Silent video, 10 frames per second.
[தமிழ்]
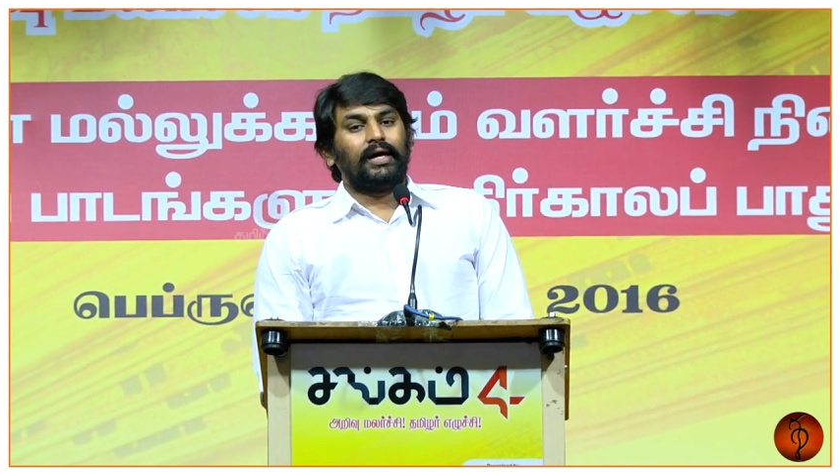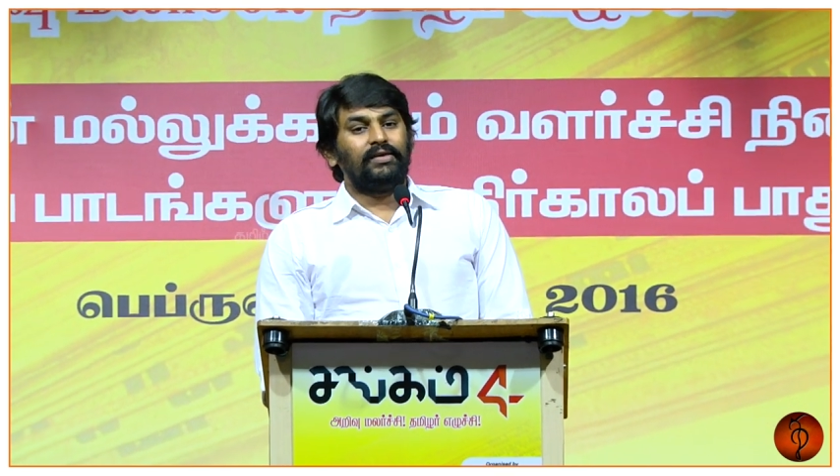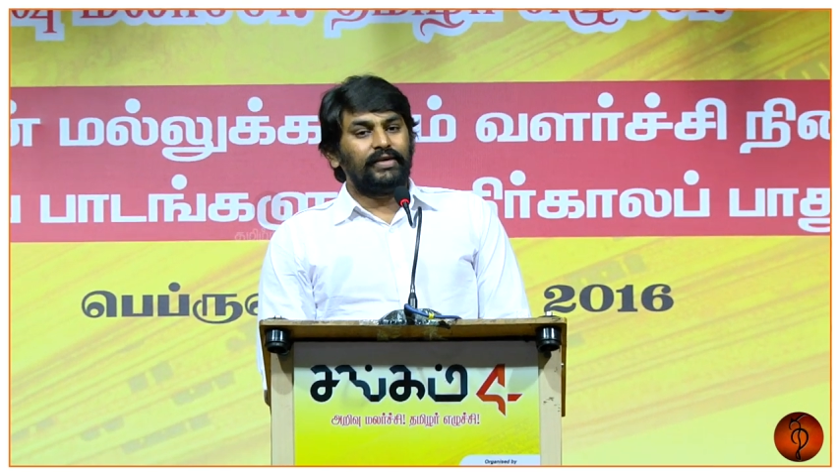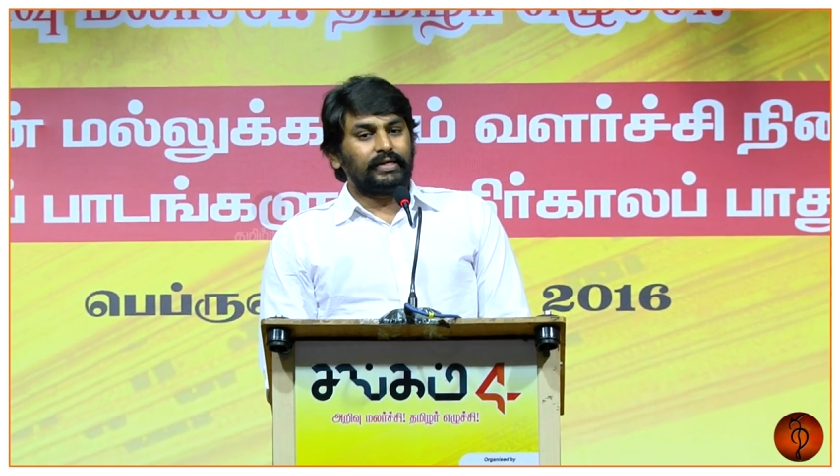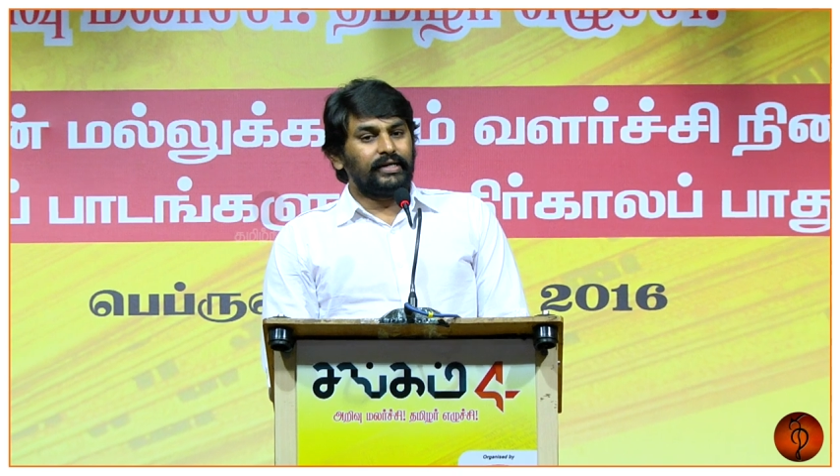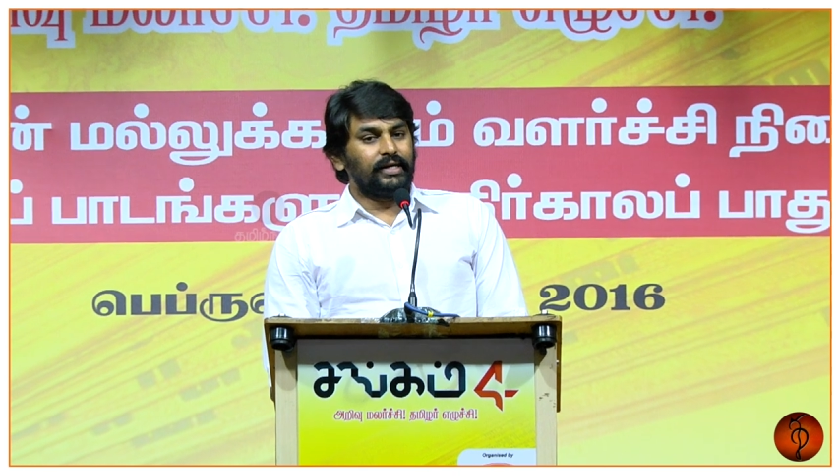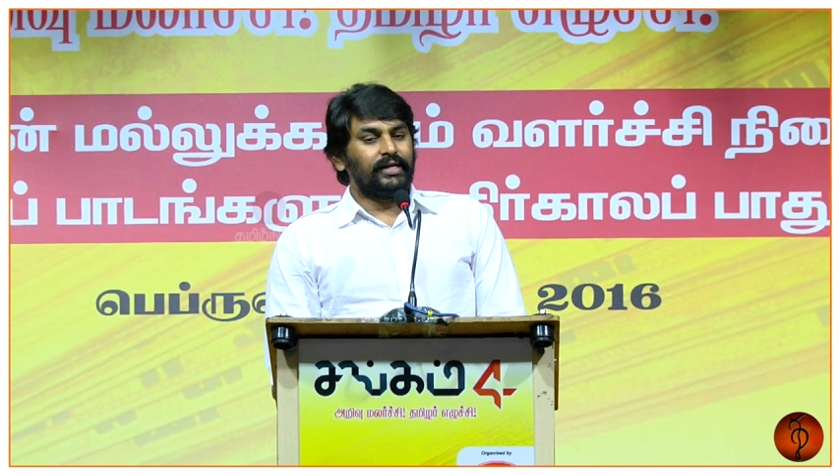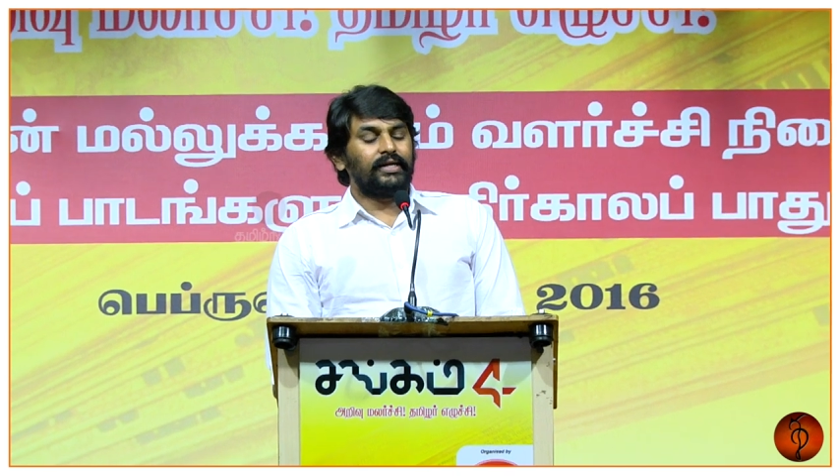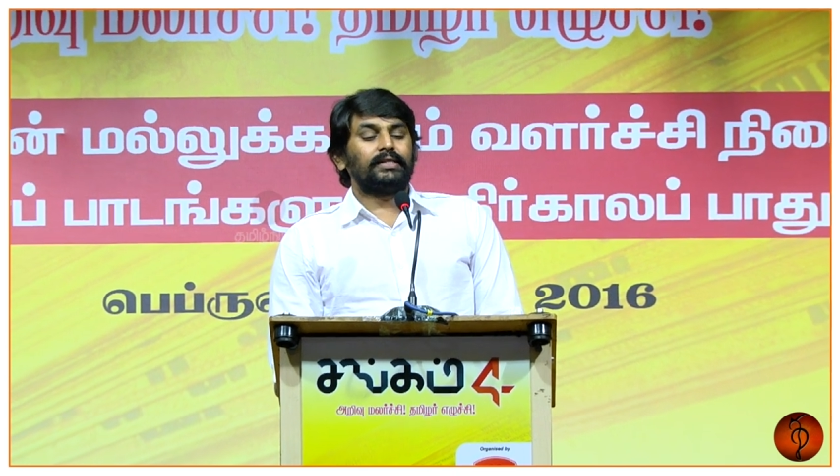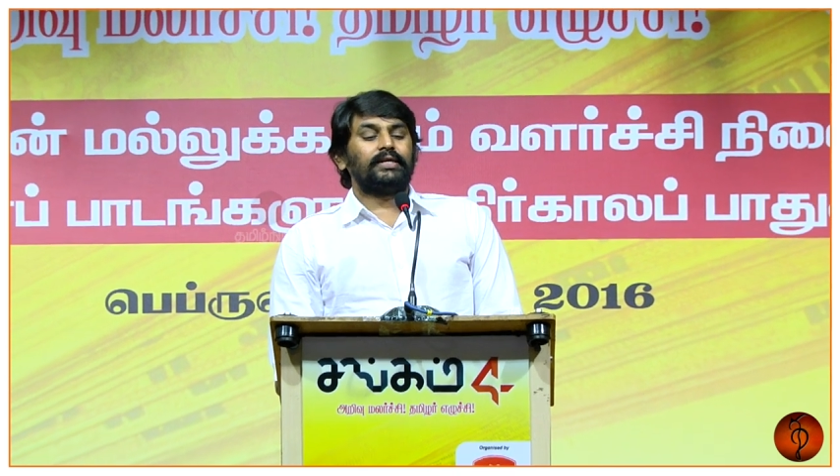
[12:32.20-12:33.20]

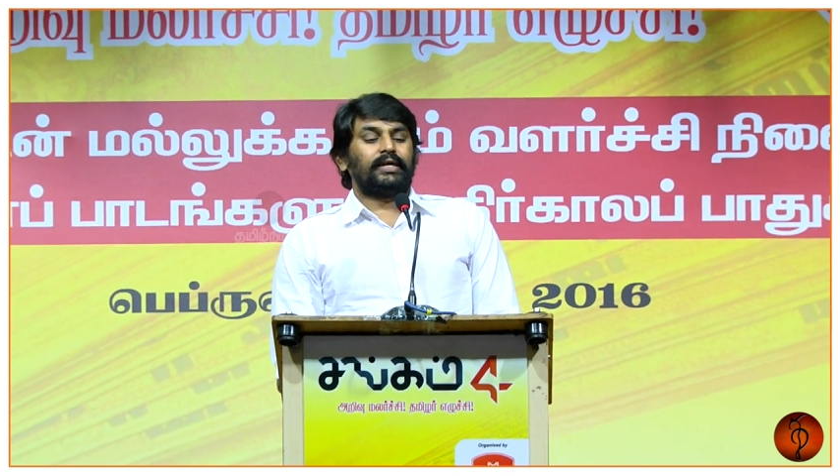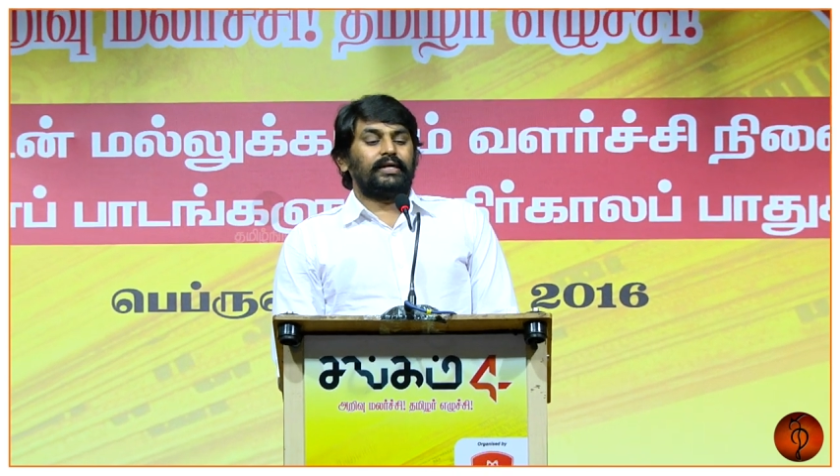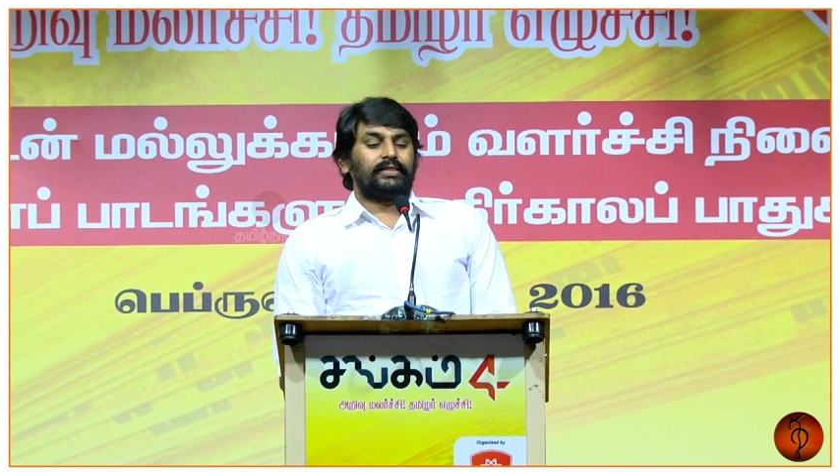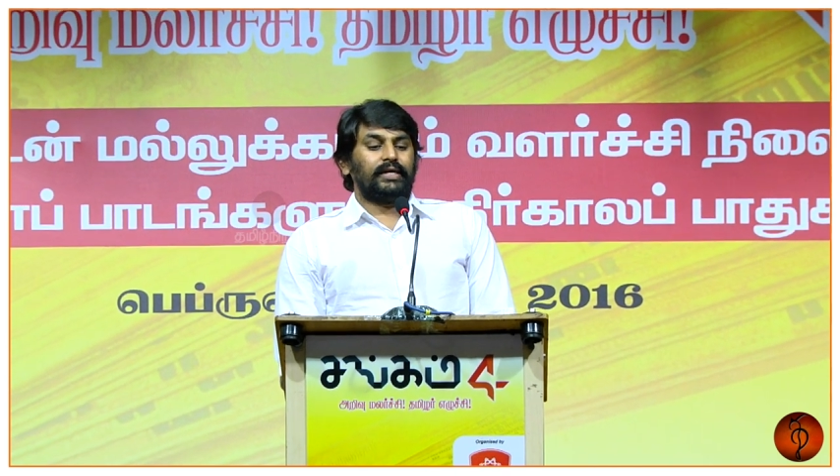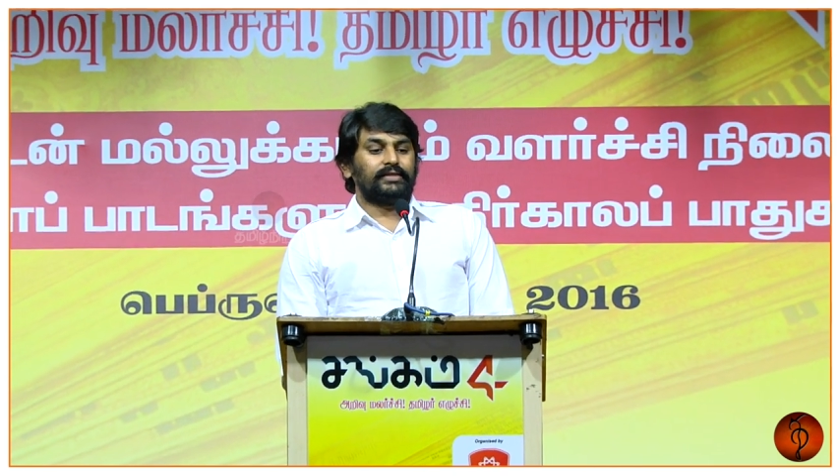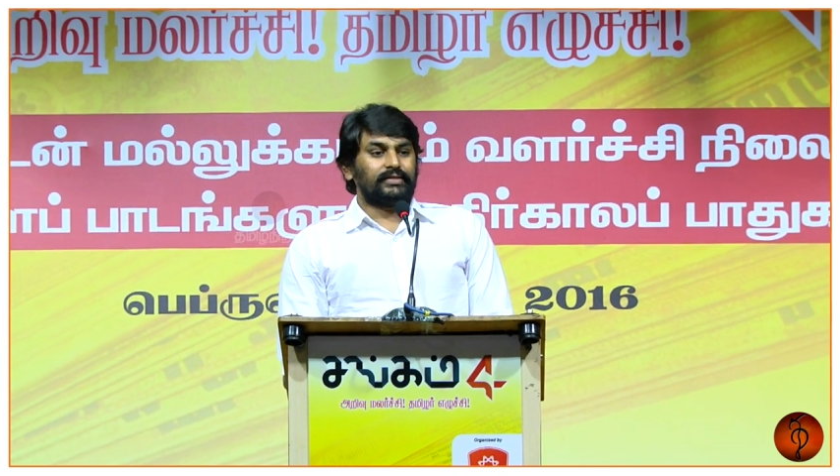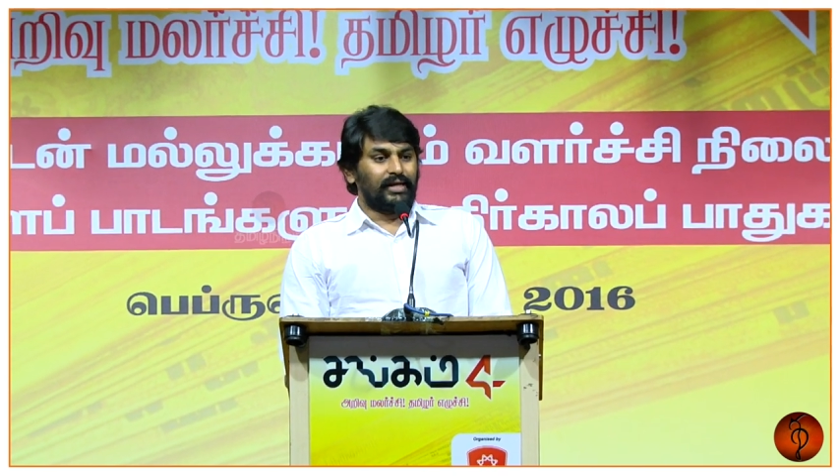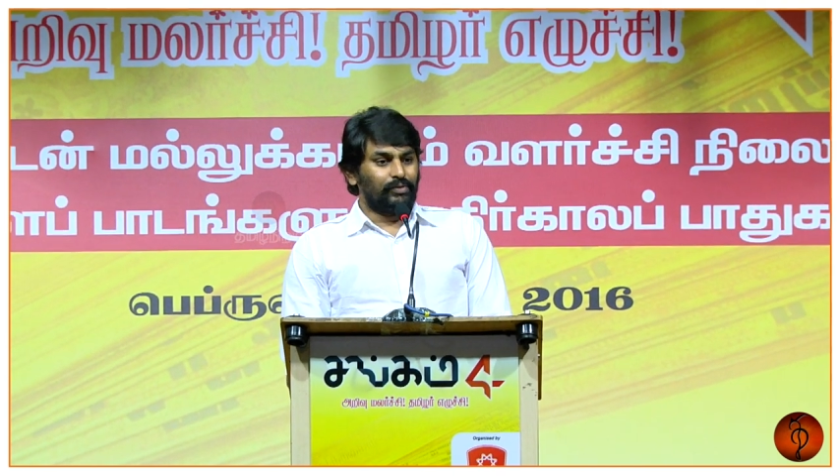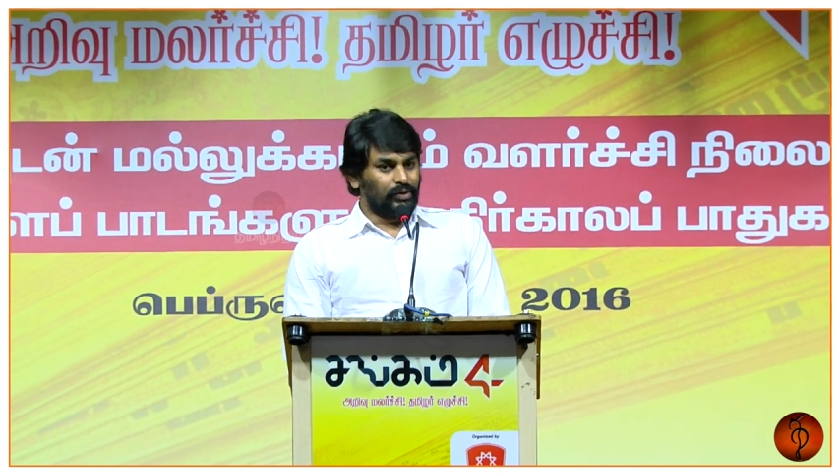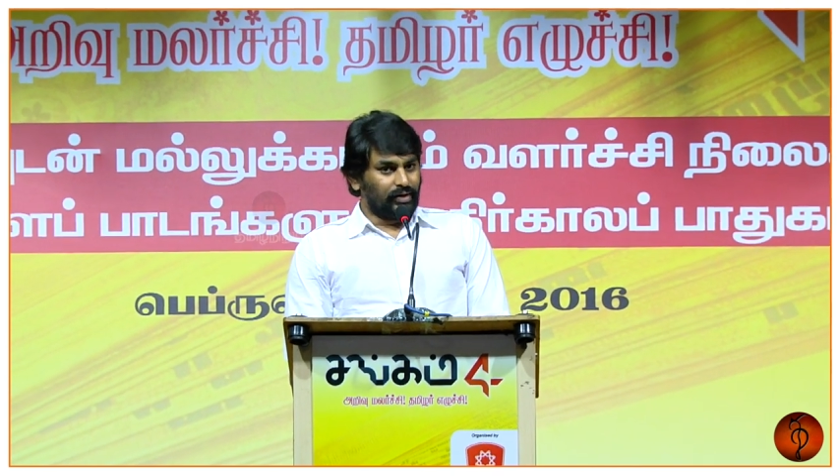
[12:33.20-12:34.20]
கல்வெட்டுகளில் இருந்து கிடைத்த அந்த
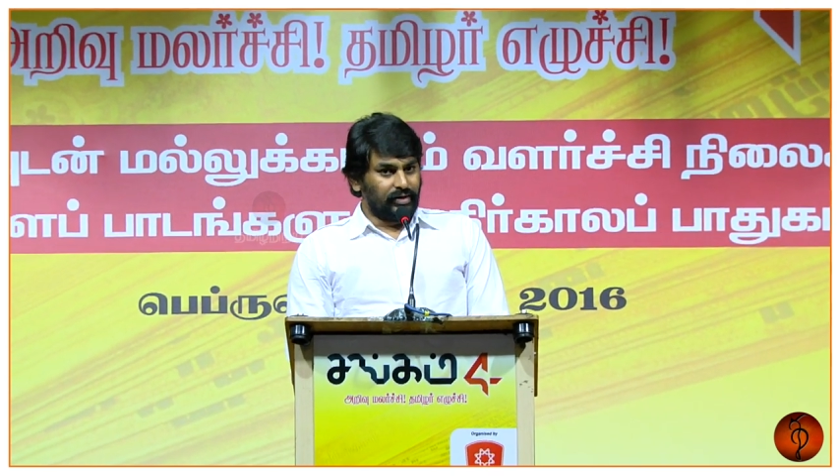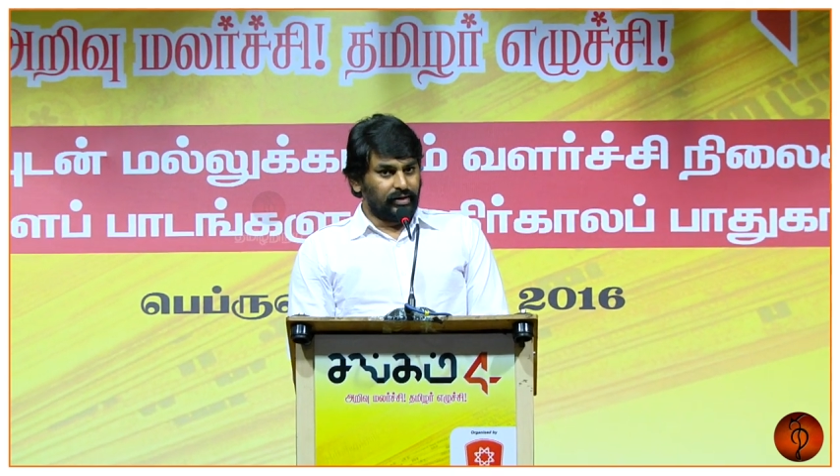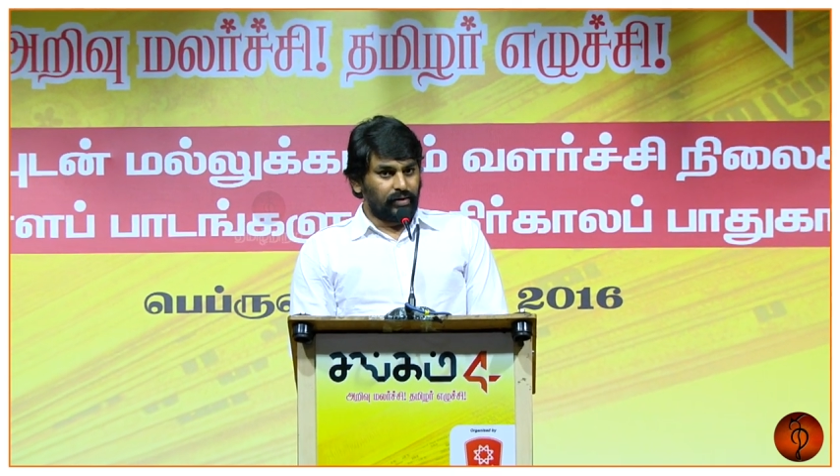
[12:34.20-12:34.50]
தரவுகளை